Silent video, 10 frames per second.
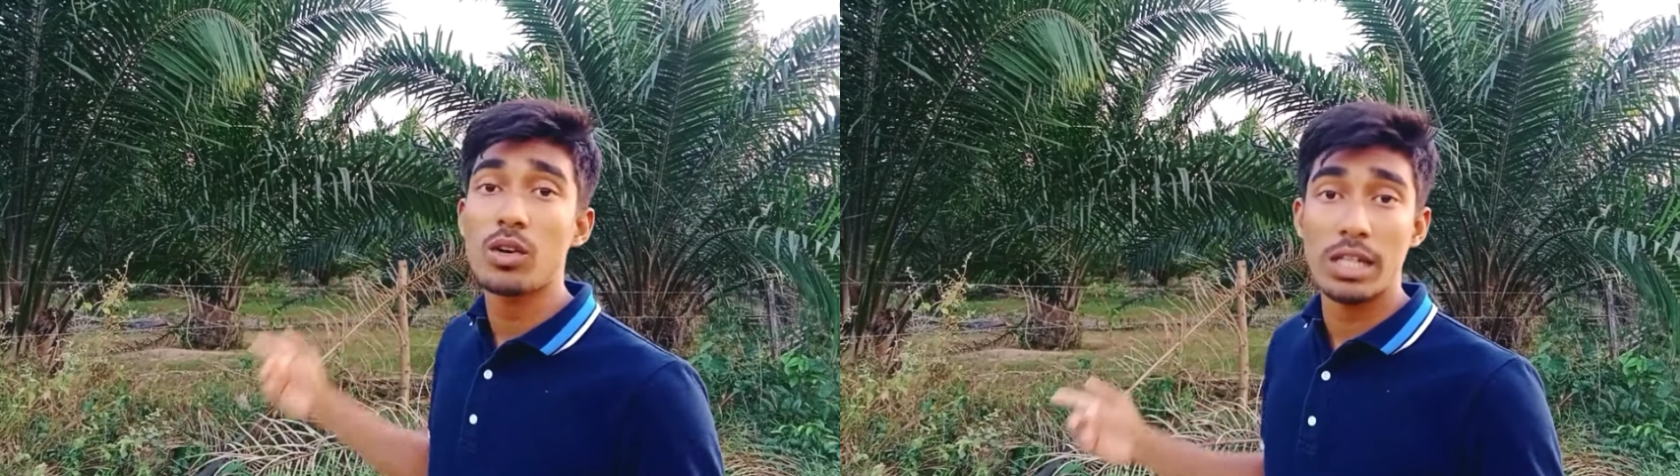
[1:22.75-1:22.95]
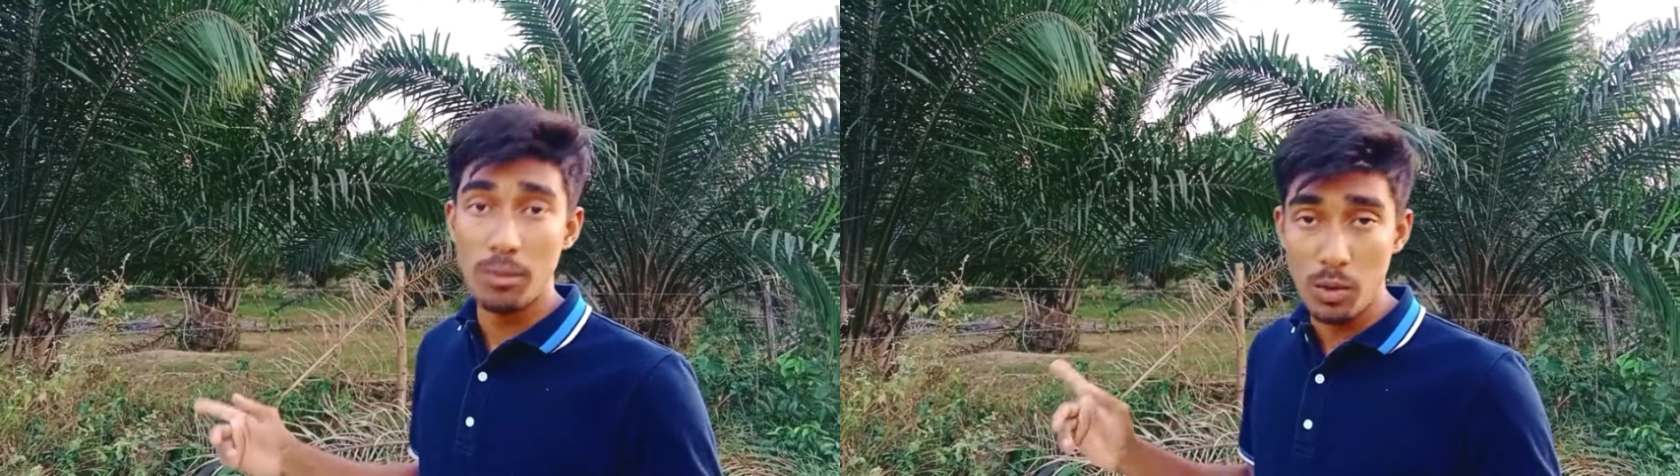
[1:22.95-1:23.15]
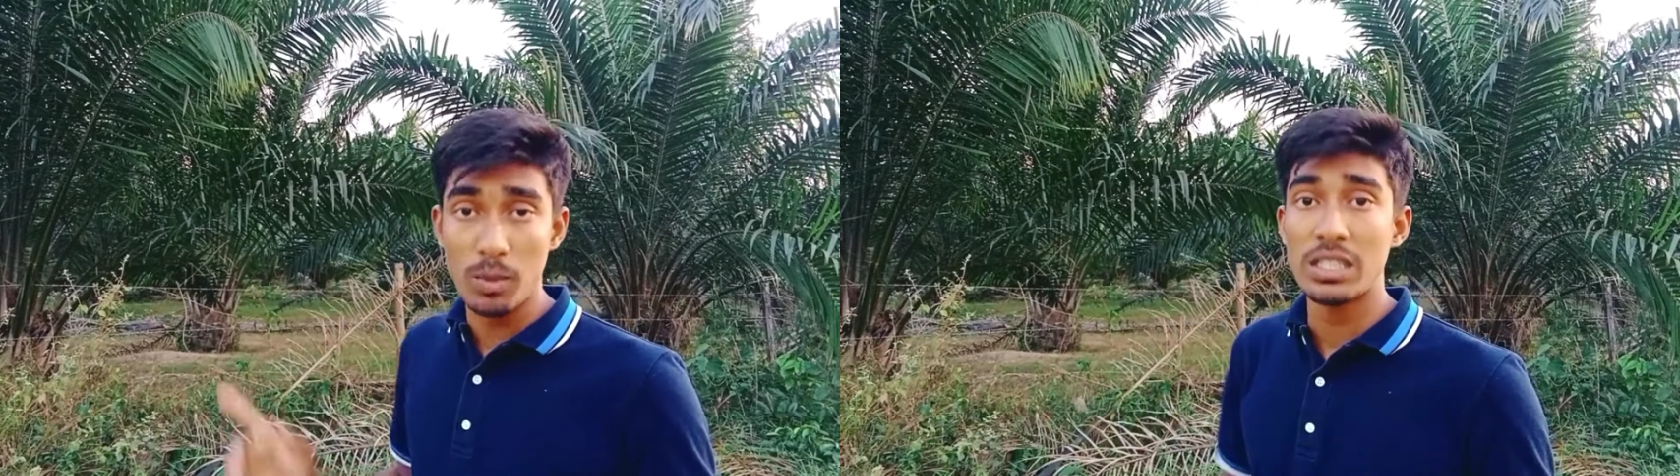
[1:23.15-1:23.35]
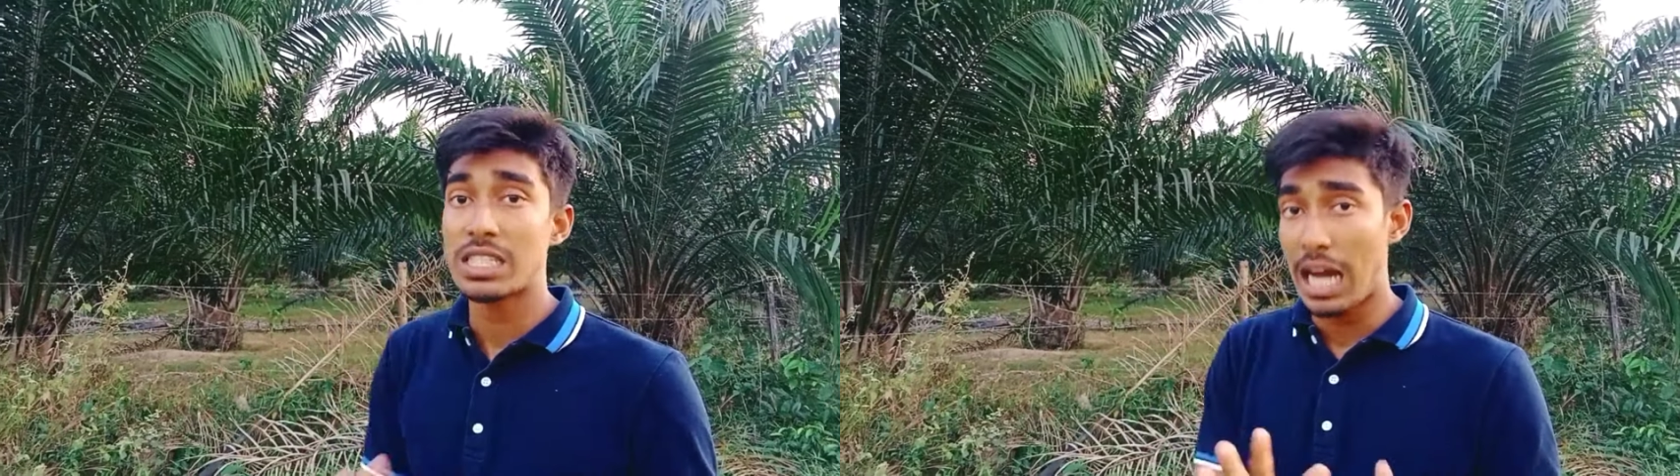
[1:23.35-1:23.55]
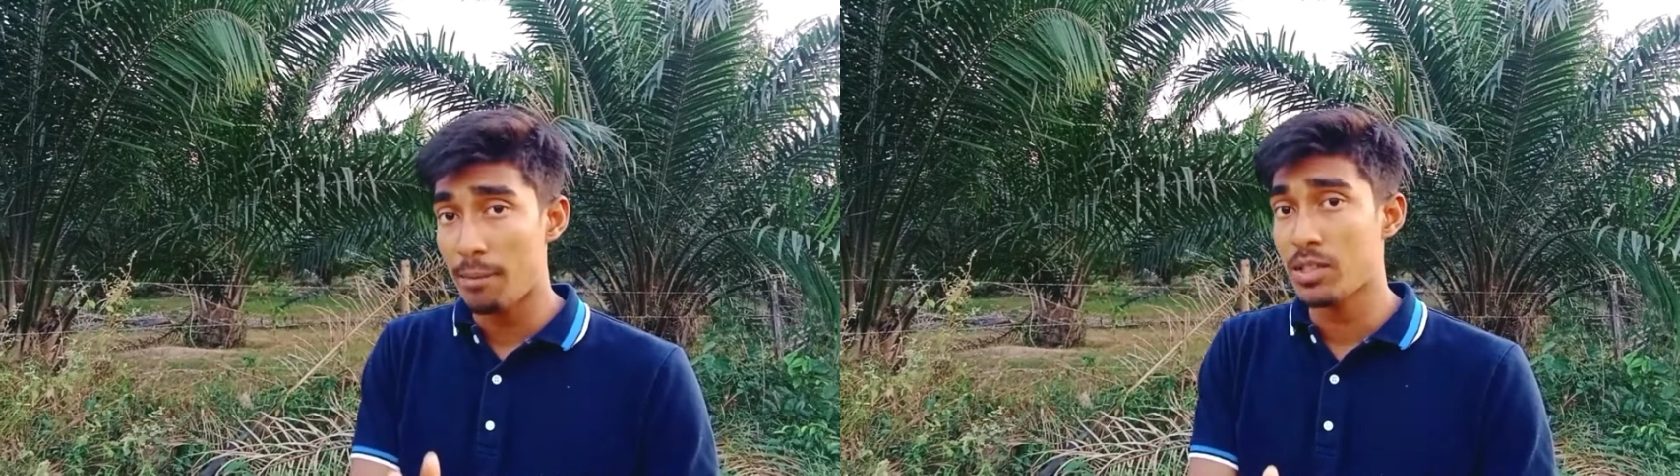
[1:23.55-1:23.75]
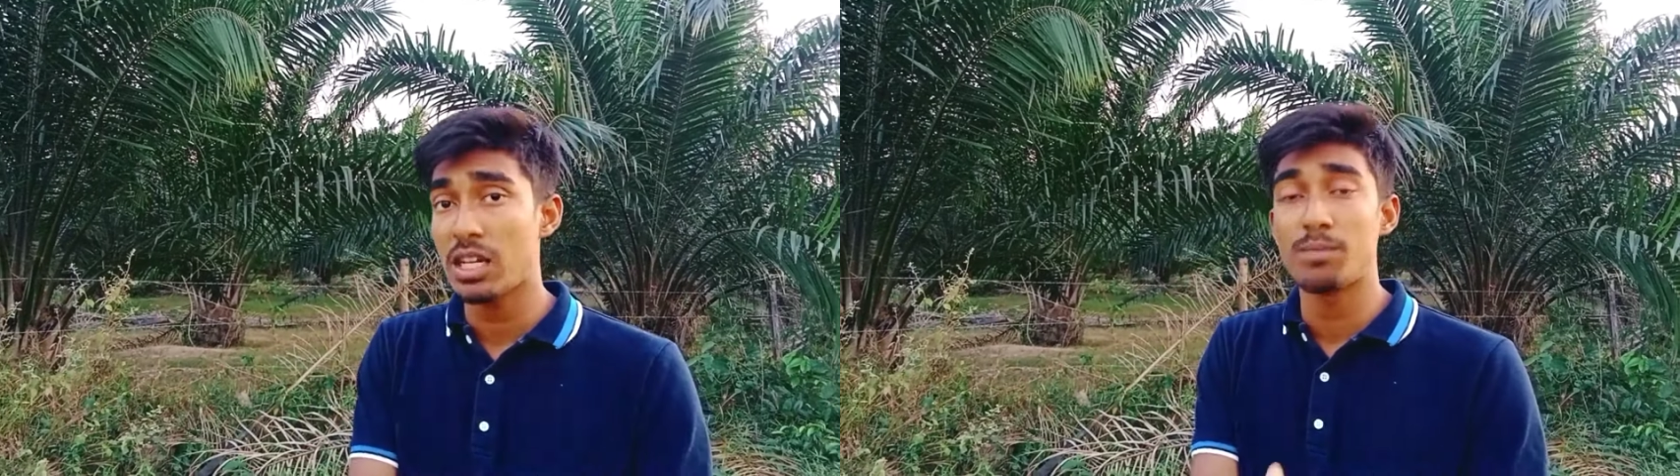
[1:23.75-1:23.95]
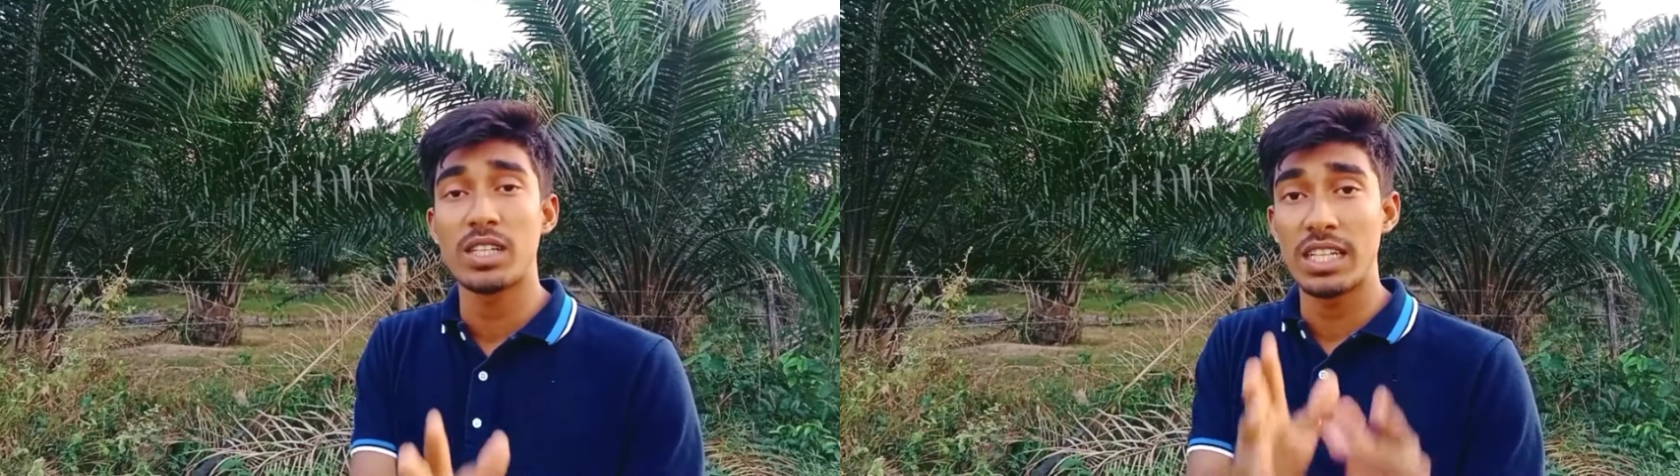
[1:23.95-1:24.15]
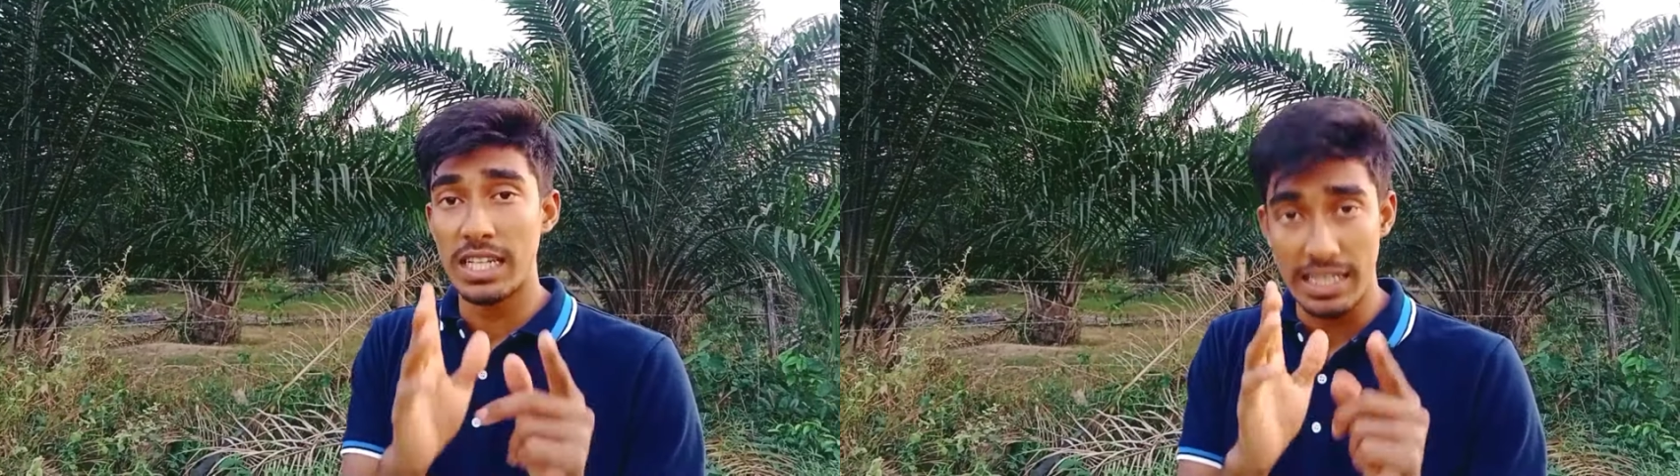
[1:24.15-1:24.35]
কী পরিমাণ সাপ আছে
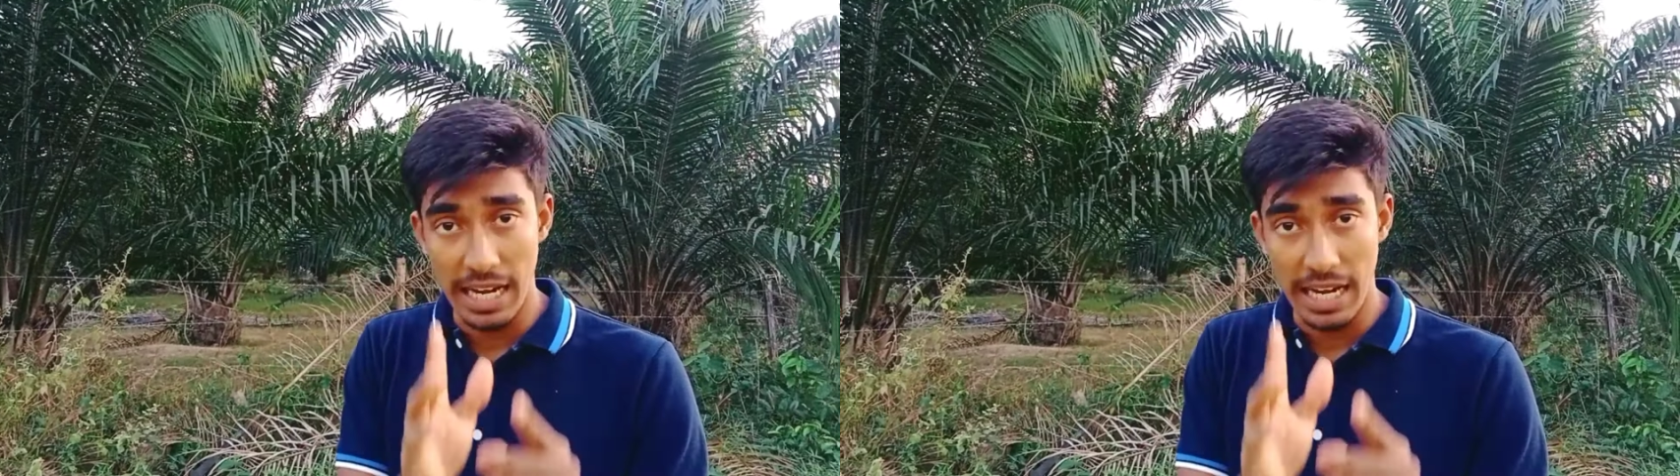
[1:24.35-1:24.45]
আপনাদেরকে